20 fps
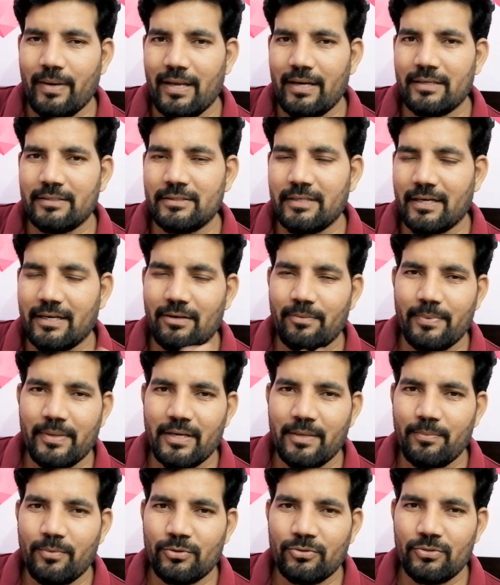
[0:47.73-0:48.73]
మాలెడ్జ్ ఎక్కడ
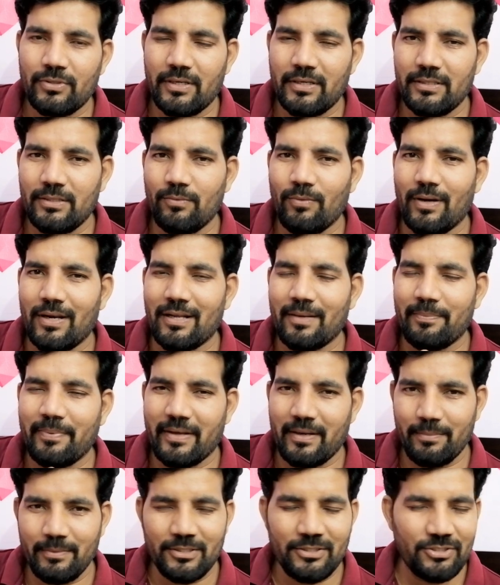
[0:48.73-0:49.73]
పెరిగిపోతుంది అనేది వాళ్ళకి
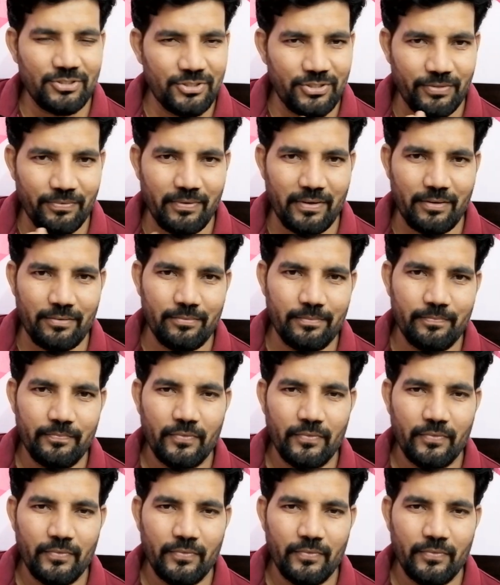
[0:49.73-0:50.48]
పర్మిషన్స్ ఇవ్వరు